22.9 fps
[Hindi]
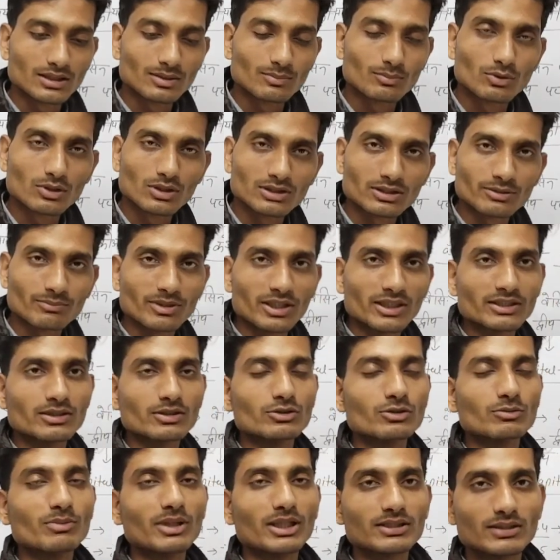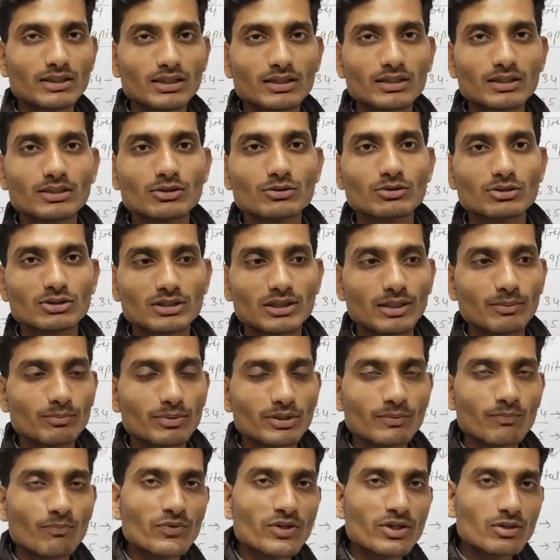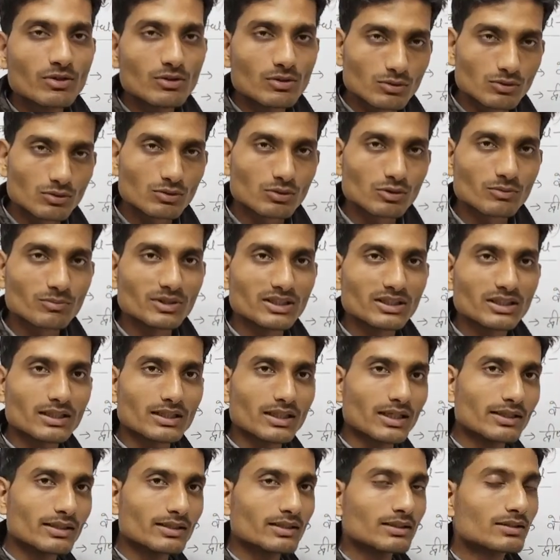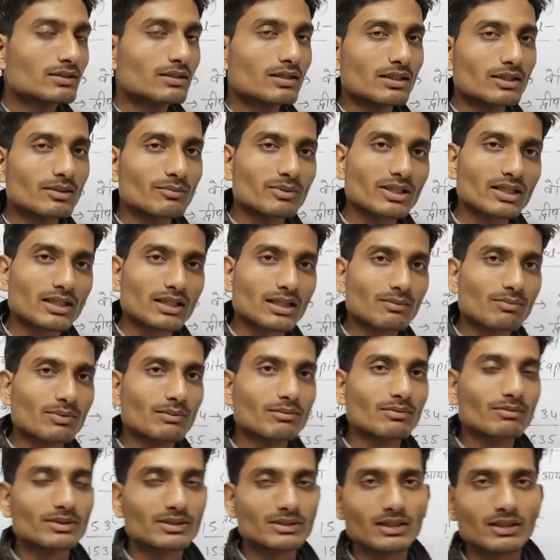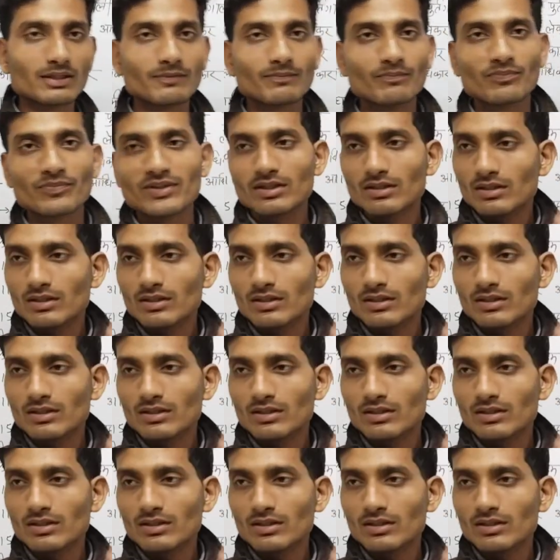ठीक है मुग़ल साम्राज्य के जो बादशाह थे उस टाइम पर उनको भी ये कार्टेज और मेरा काफिला व्यवस्था